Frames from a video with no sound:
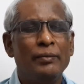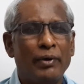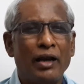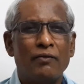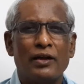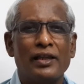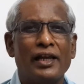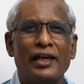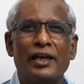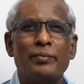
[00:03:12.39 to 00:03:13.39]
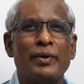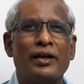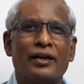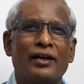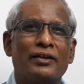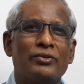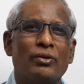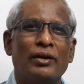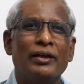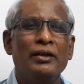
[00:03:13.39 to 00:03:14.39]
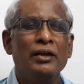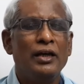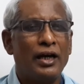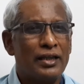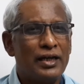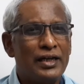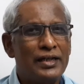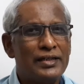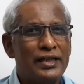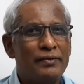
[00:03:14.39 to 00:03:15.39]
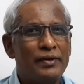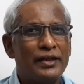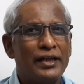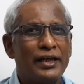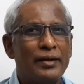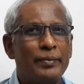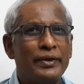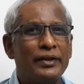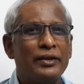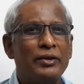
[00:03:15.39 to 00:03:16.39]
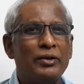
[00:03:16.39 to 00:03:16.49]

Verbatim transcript: பால் வருதா இல்லையான்னு பார்க்கலான்னு சொல்லி அதனால் என்ன செய்வாங்க நிறையா பேர்